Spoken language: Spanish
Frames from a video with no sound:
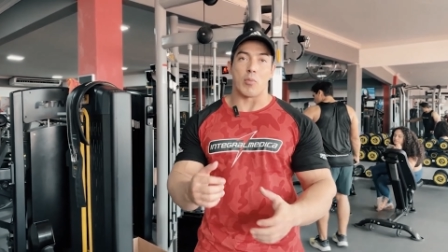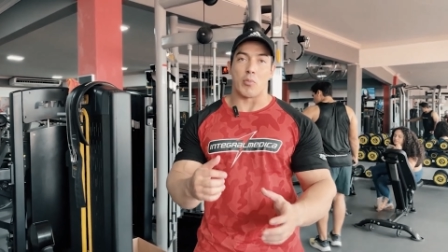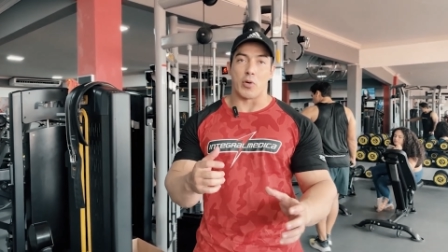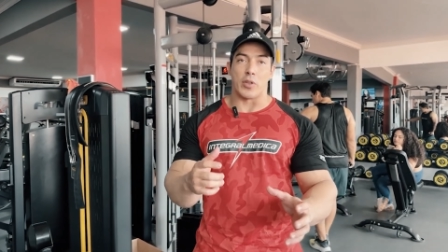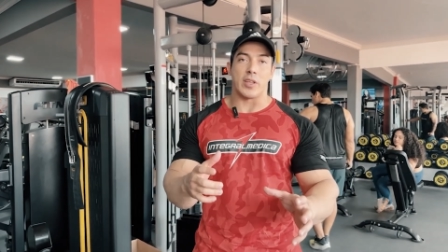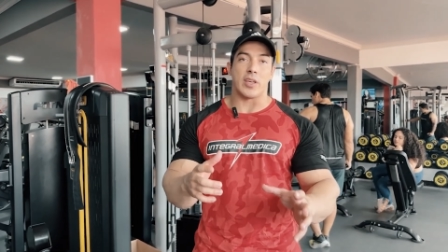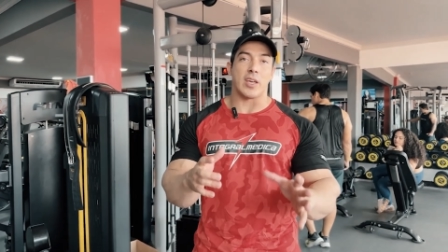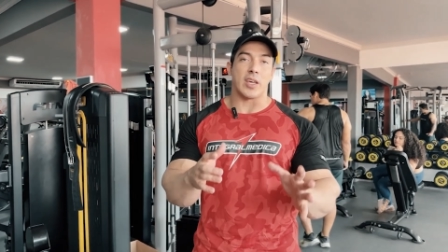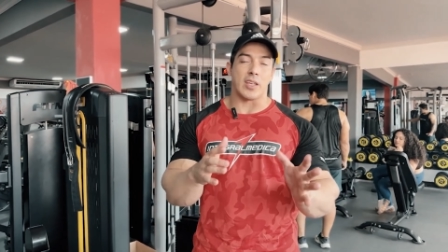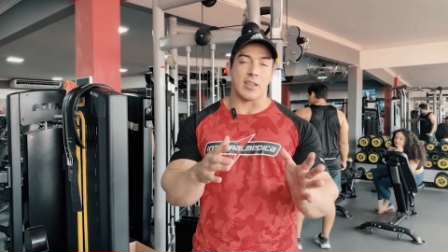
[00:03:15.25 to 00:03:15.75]

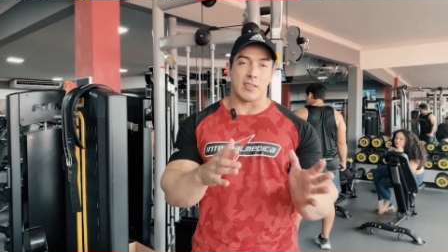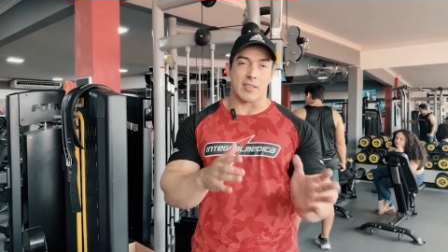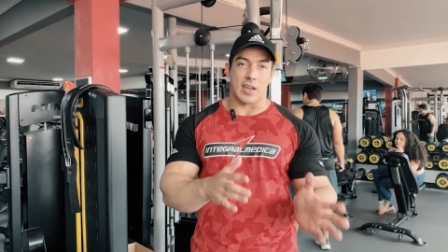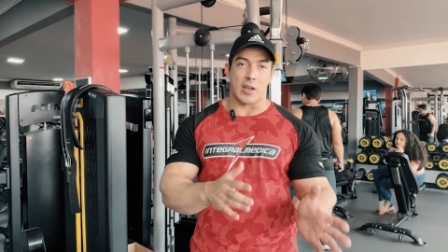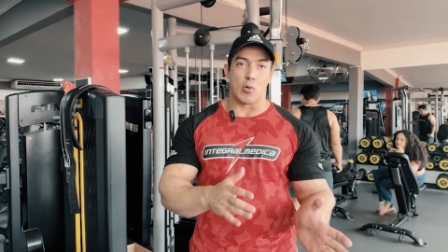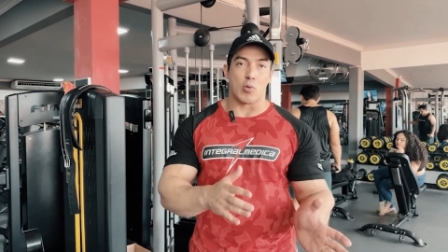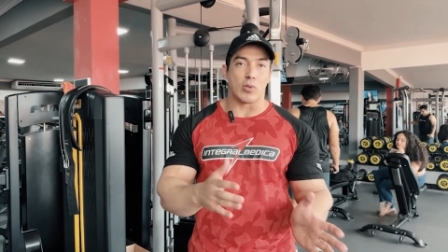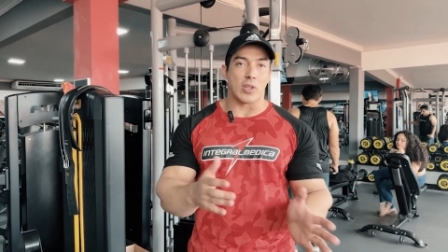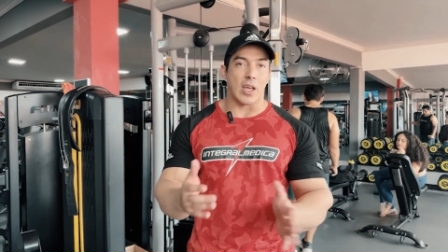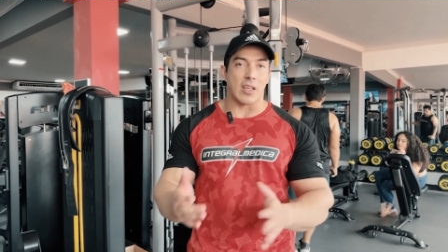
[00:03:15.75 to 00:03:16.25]
Como dije,
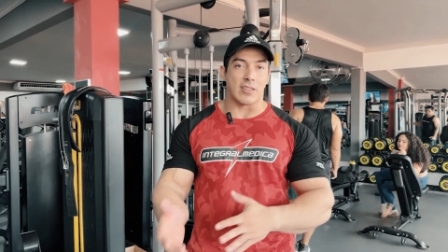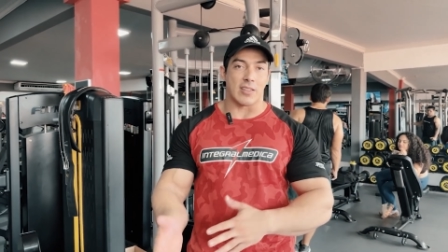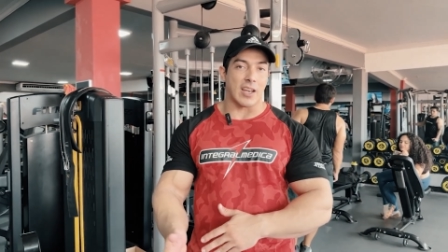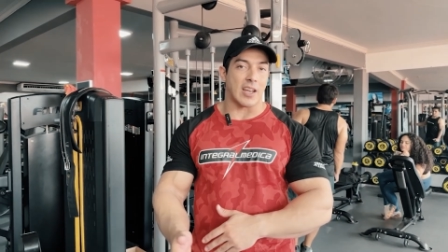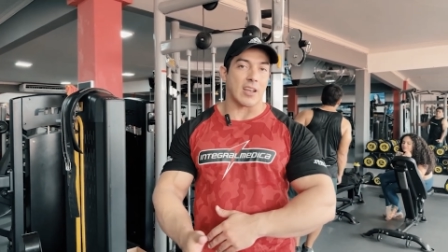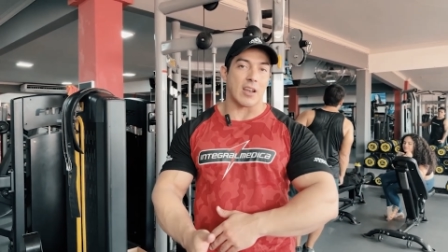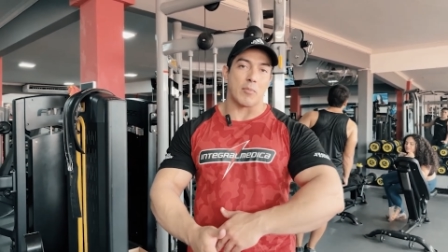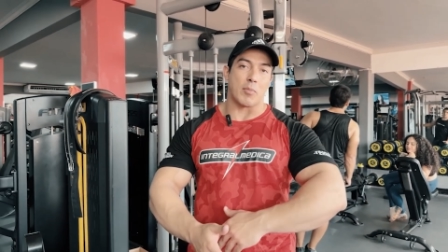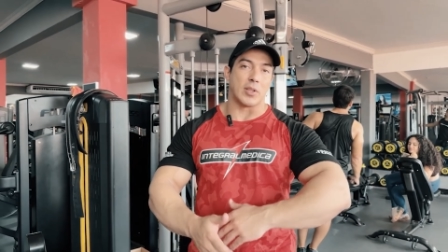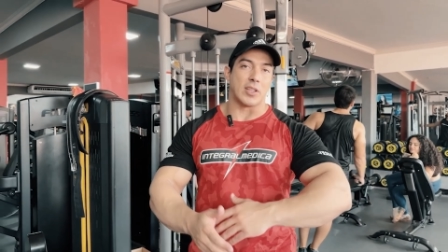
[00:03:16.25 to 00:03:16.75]
entre una y
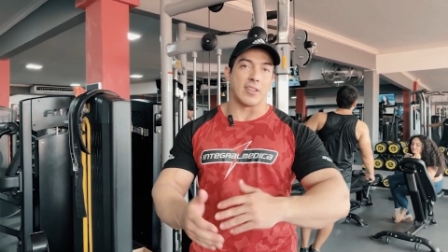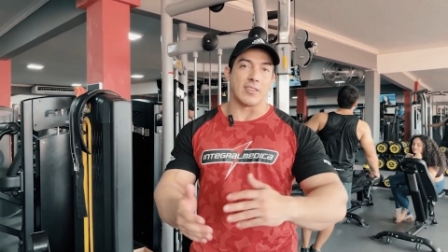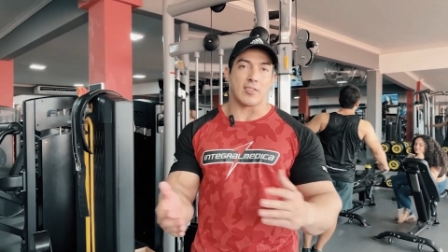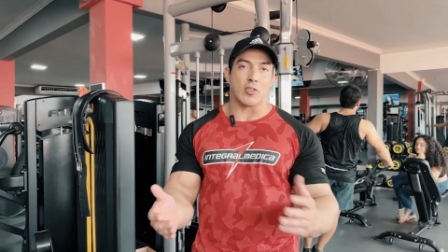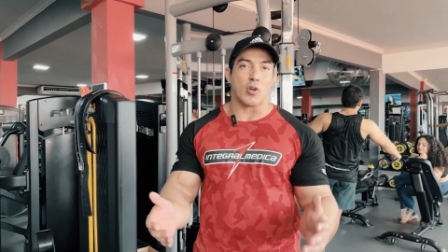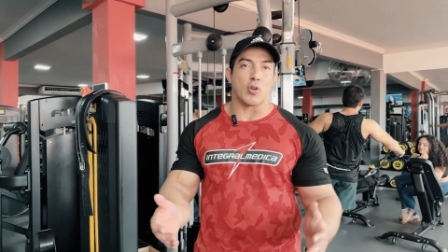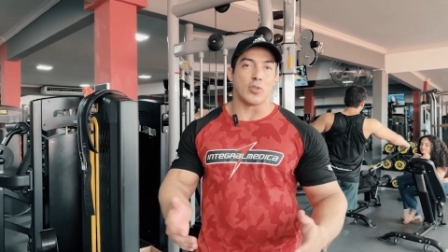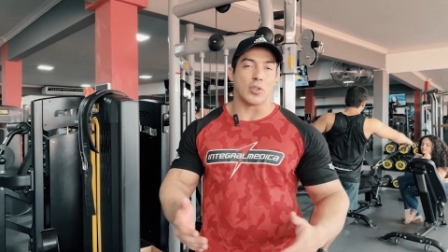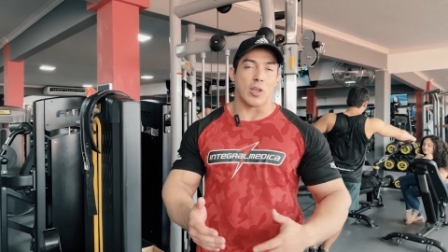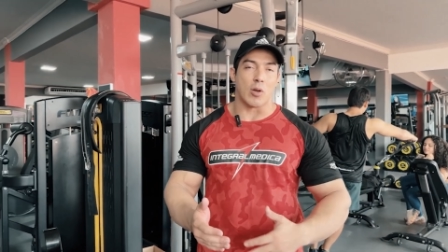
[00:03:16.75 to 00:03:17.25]
tres
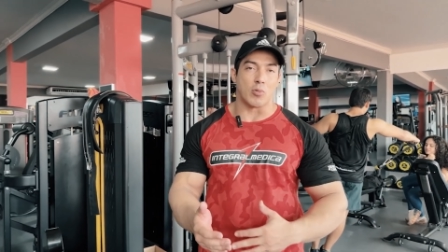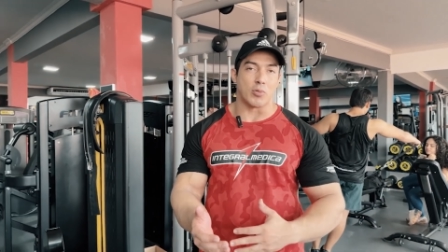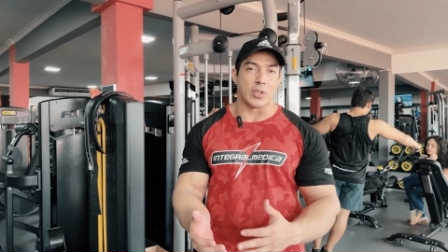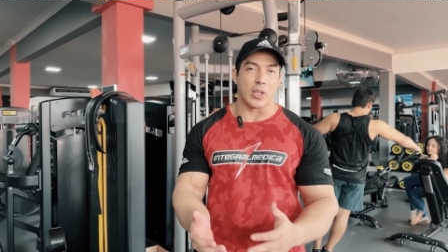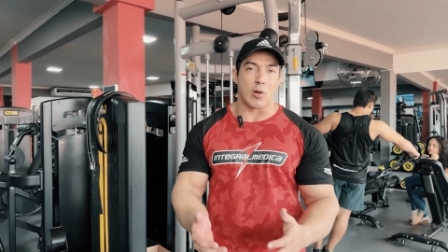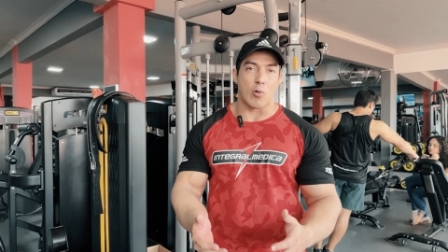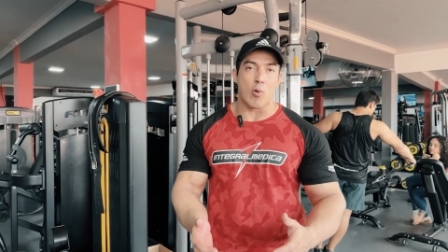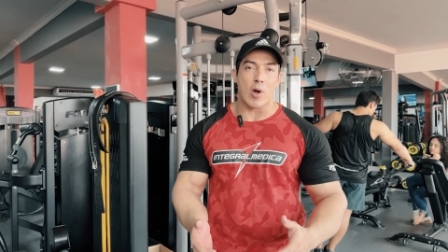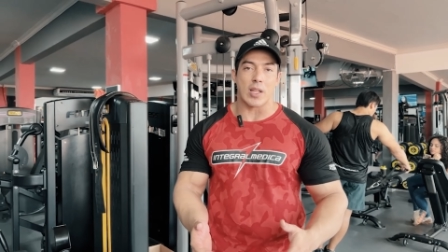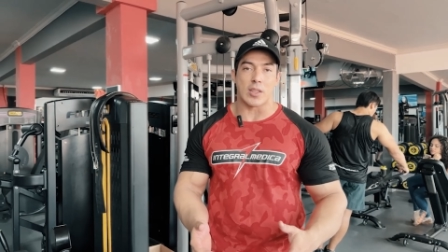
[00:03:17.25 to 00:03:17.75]
repeticiones,
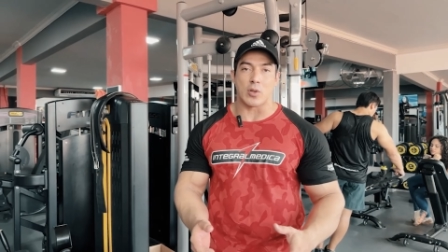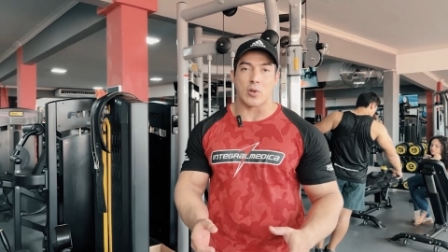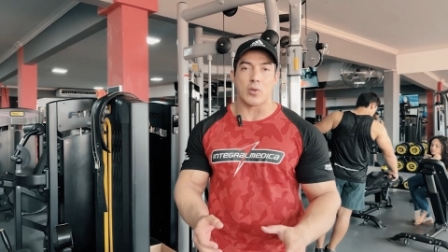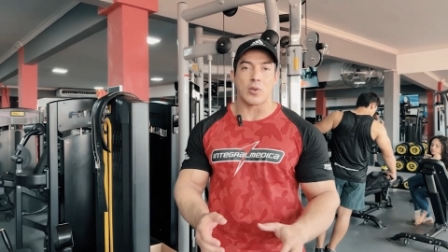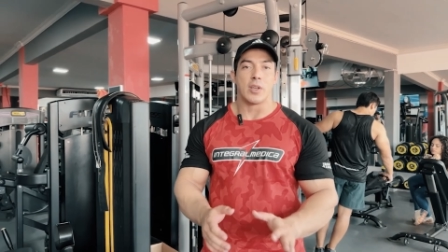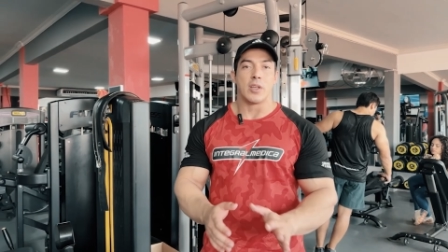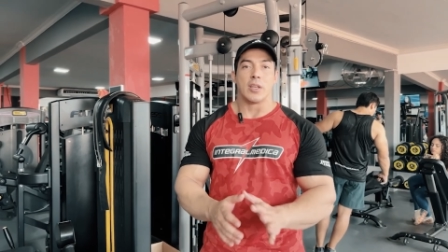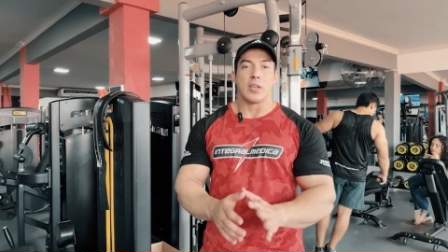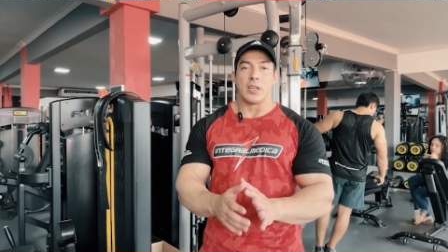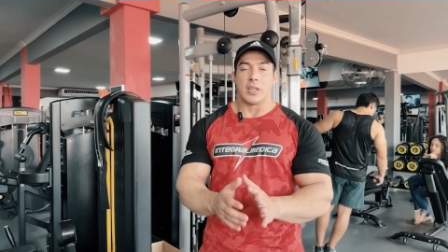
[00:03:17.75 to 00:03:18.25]
una y cuatro,